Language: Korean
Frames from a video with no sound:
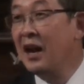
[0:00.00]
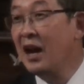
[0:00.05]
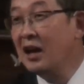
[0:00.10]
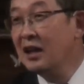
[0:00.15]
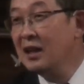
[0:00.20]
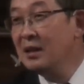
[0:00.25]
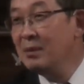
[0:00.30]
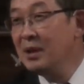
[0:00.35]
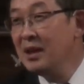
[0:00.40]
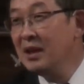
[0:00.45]

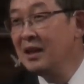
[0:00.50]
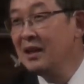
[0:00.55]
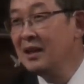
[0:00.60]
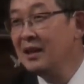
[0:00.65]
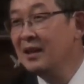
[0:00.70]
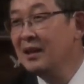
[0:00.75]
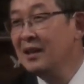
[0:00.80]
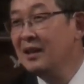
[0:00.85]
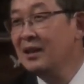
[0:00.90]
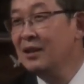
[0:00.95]

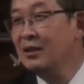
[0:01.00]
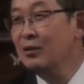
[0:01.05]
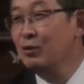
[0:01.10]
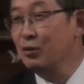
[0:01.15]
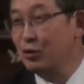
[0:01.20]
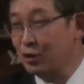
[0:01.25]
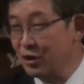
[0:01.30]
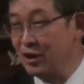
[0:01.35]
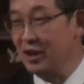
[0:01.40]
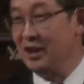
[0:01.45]
하나님이
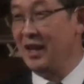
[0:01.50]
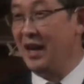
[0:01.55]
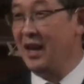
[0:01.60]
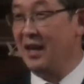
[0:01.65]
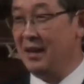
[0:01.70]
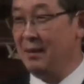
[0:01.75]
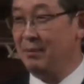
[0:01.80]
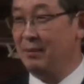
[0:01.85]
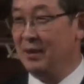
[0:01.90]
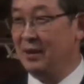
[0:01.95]

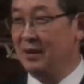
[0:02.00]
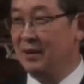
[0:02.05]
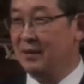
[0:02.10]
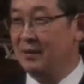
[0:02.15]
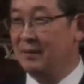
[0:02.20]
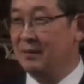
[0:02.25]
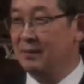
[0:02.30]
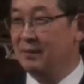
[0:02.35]
우선이 돼야 됩니다.